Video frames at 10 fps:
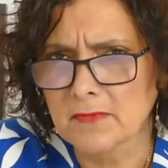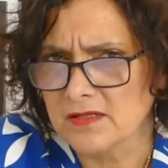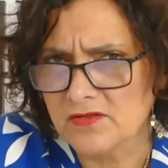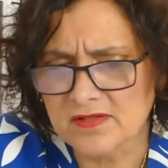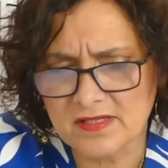
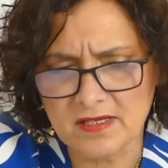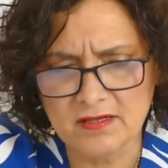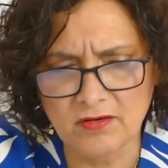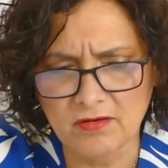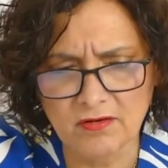Qu'est-ce que
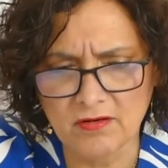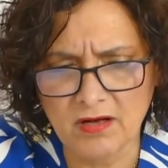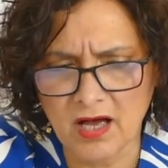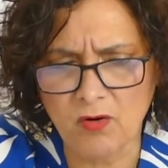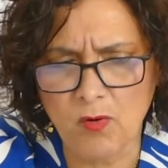c'est
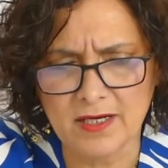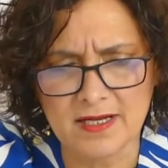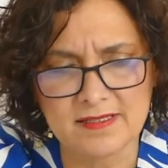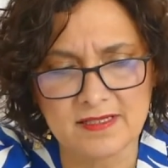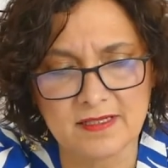euh, un roi
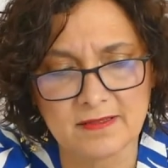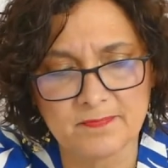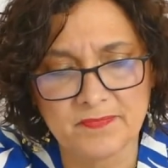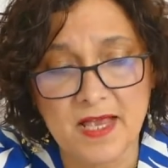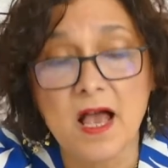classique
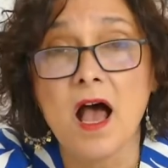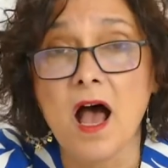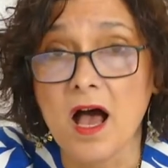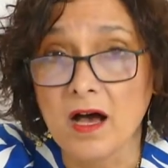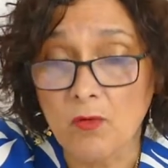
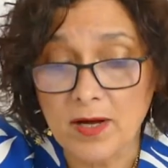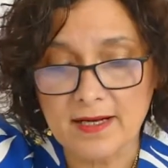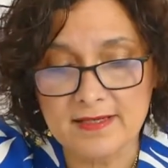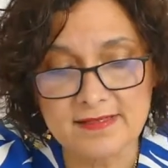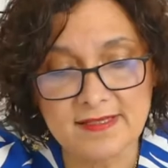Un roi
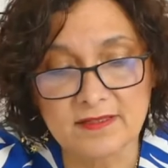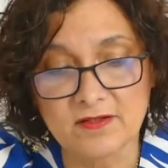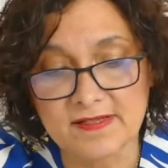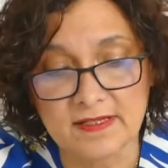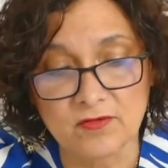classique
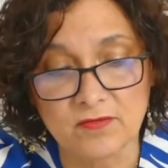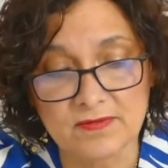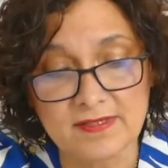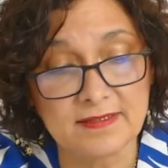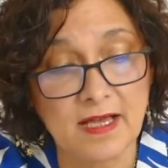dans un
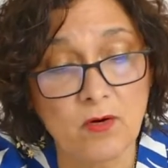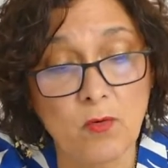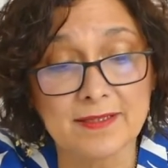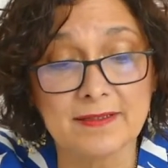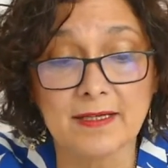conte, c'est un
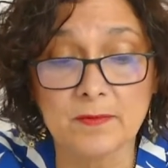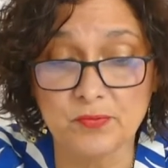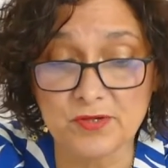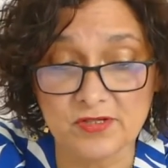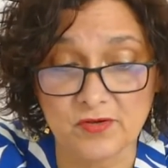roi très
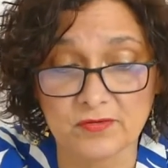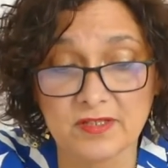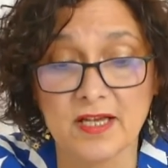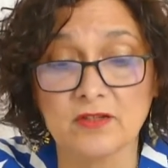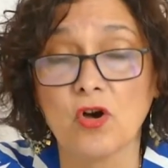puissant
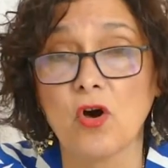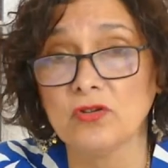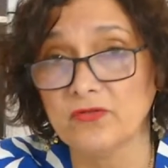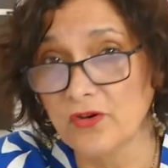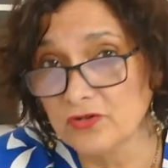qui a une
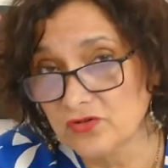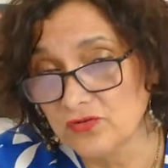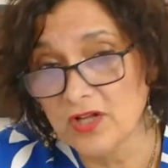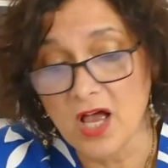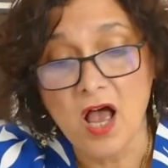grande
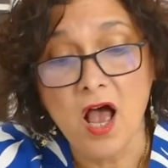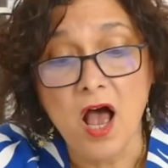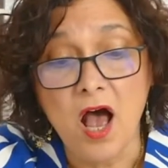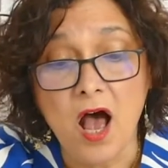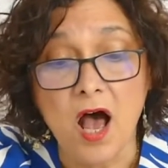fortune,
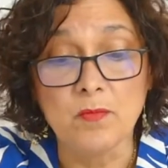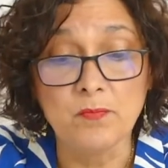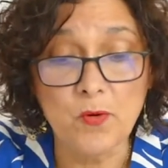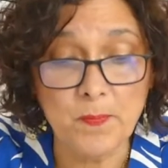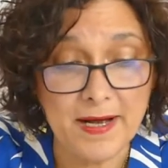un
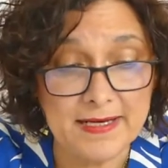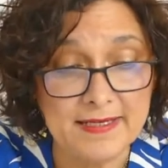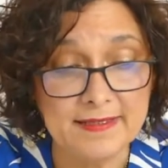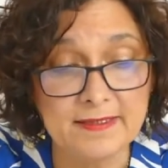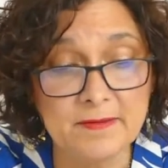beau
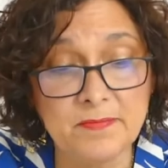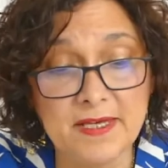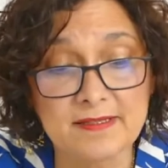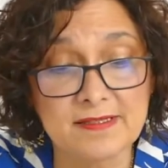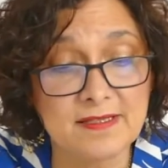palais, des
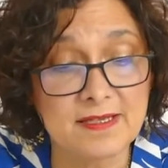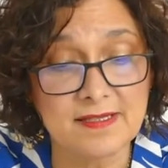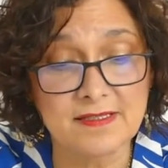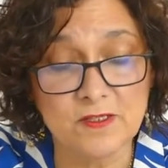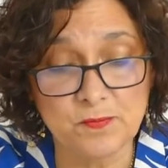mecs qui à
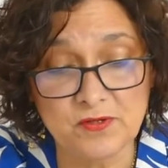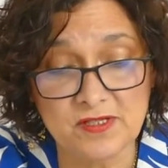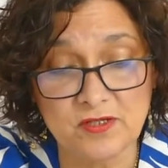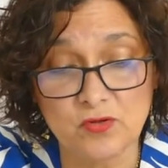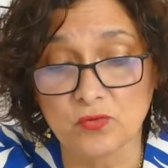sa
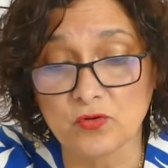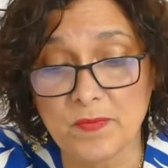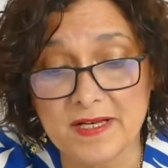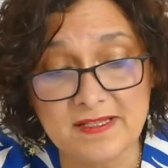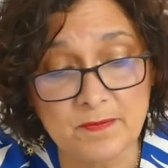disposition, de
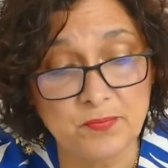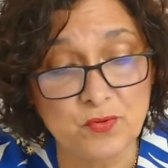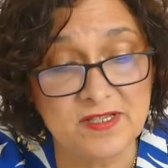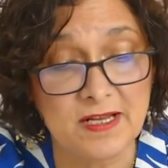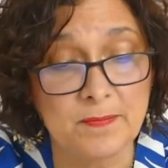belles
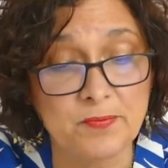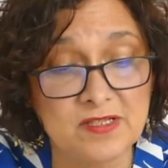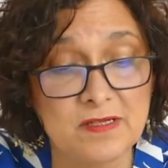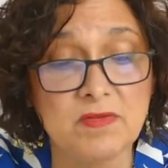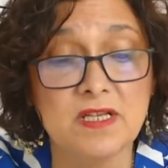épouses et la
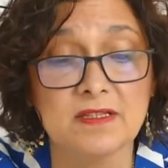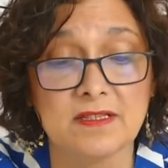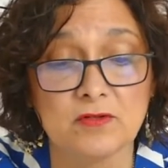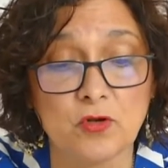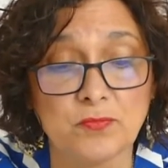
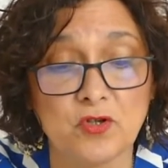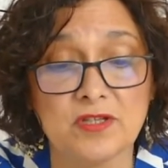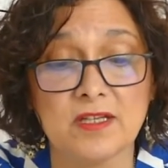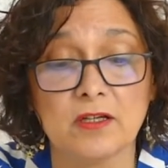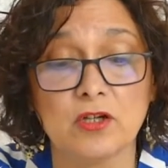possibilité
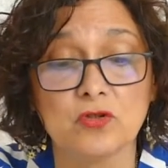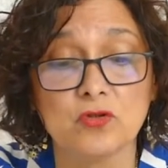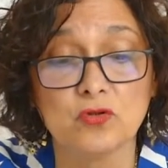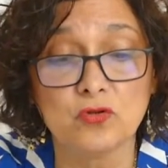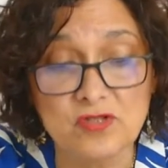d'obtenir
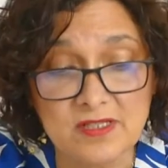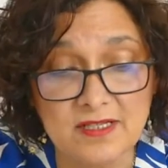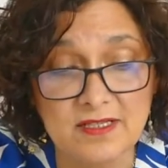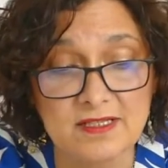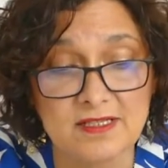tout ce
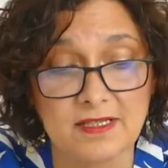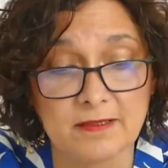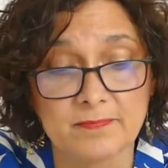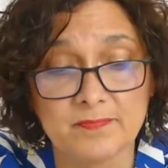qu'il désire.